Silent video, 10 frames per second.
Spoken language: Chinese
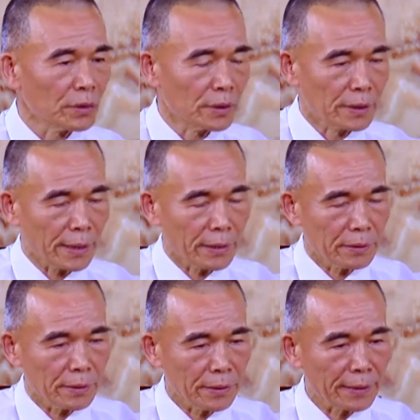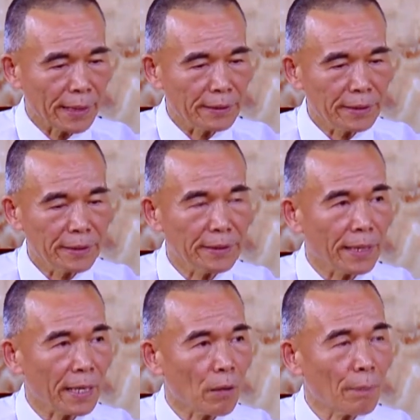投资理财的是一单签
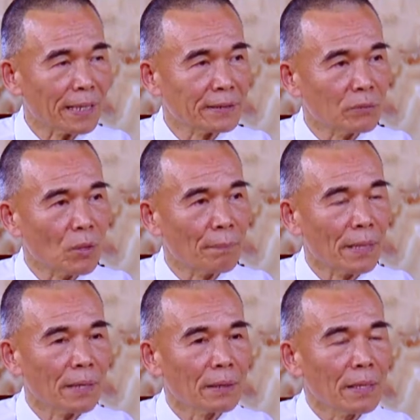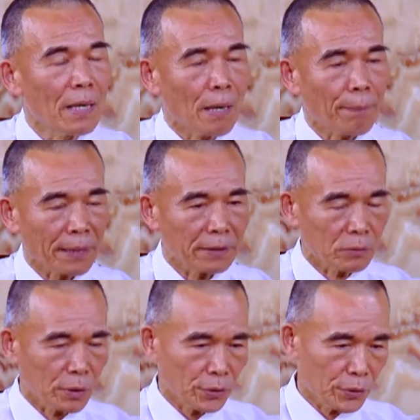下刚好八十万。是八
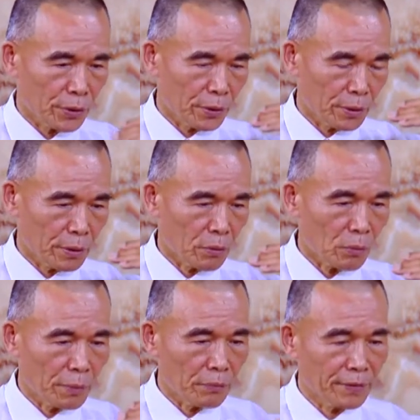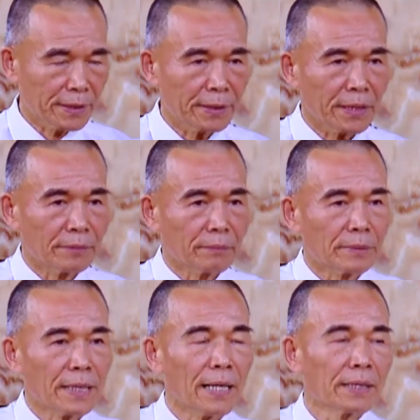十万，就是我们分成，
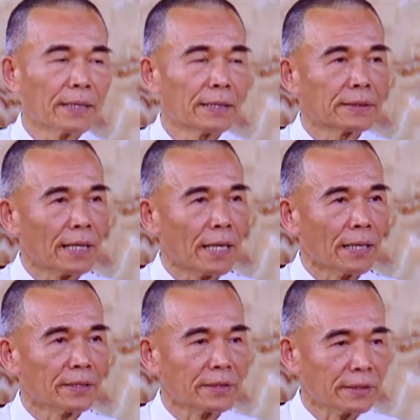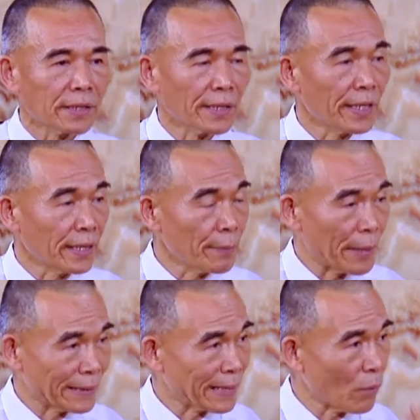大约在十个月以内
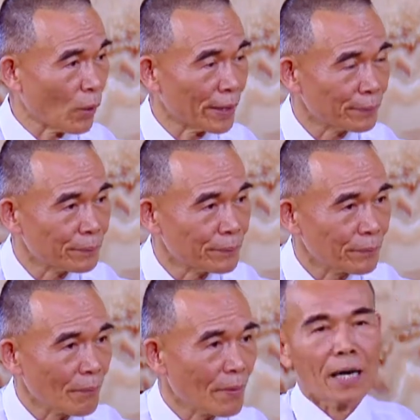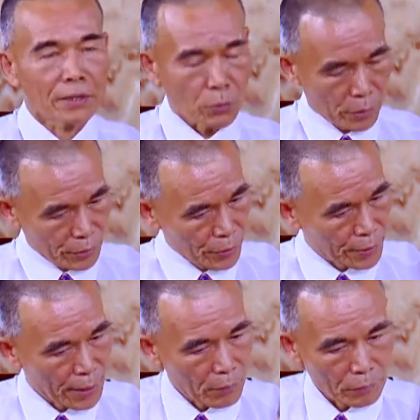把它上完，而且我连
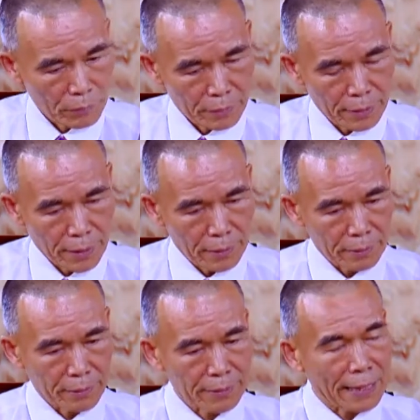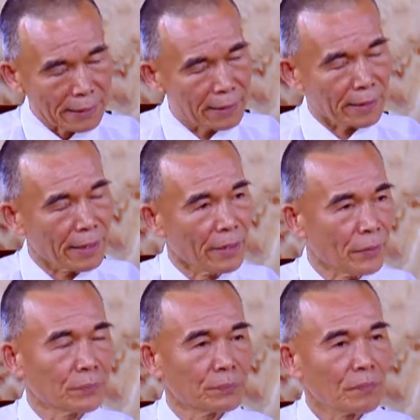续上上三个月，
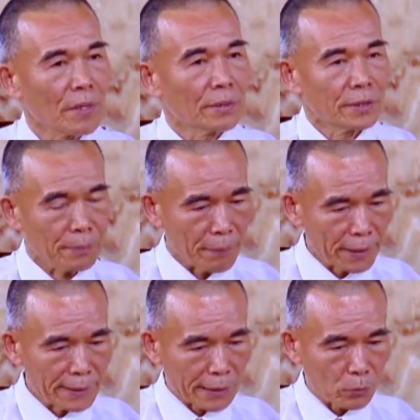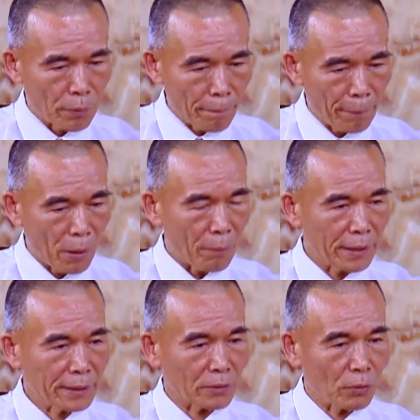对，其实每一场都很爆，
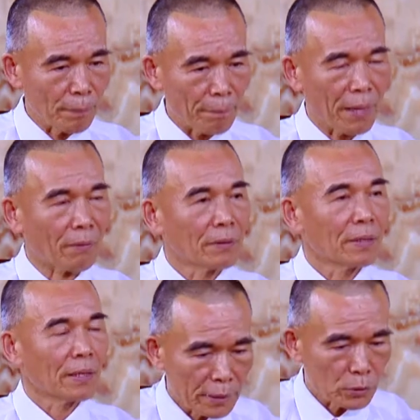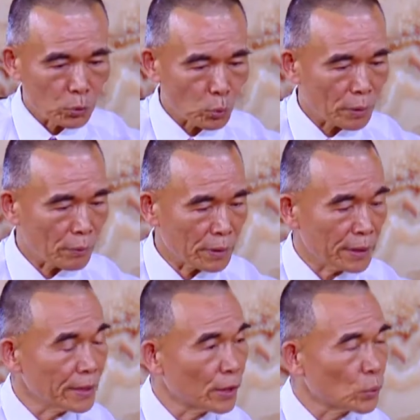每一场都很爆。那时候抓到
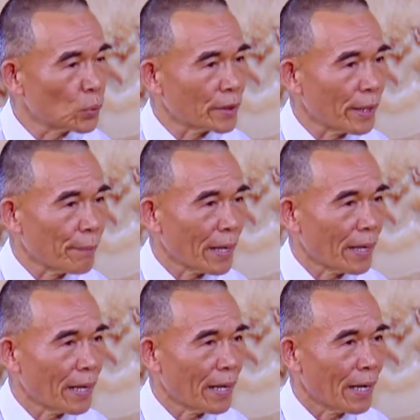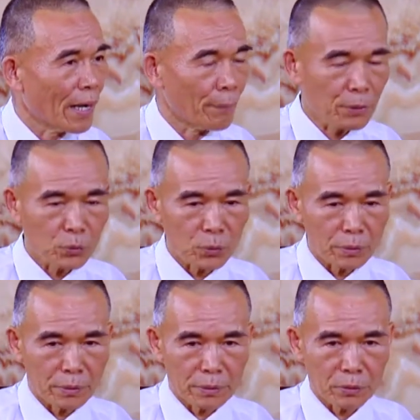人性的弱点嘛，是啊，比如
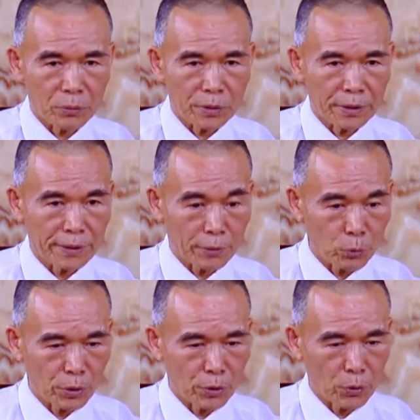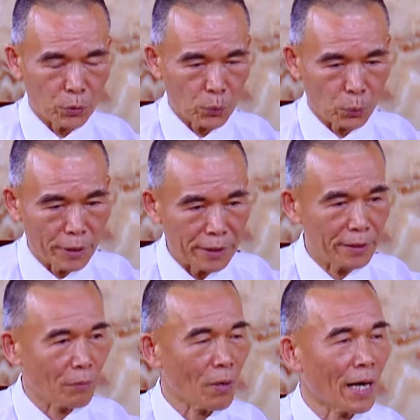说你投资理财对你有
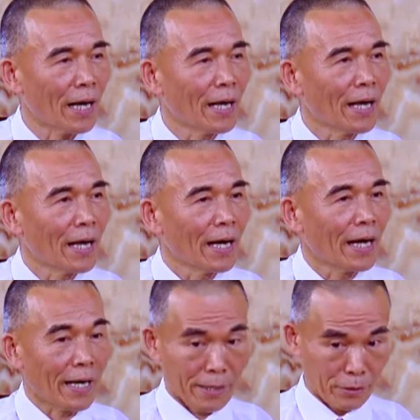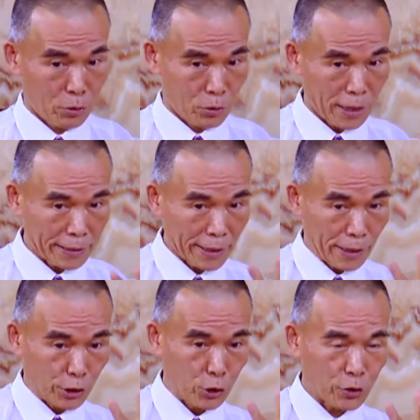利的话，嗯，哎，大家
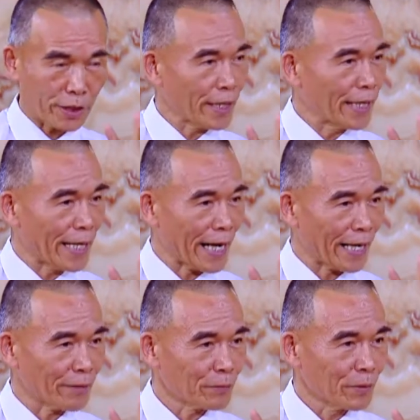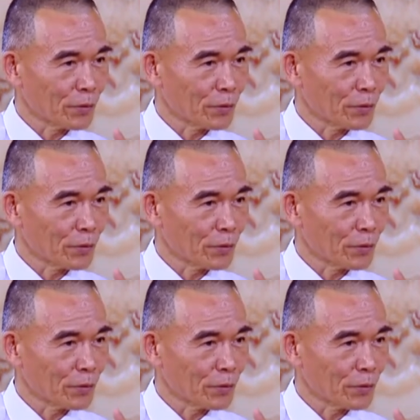眼睛都真的很亮啊，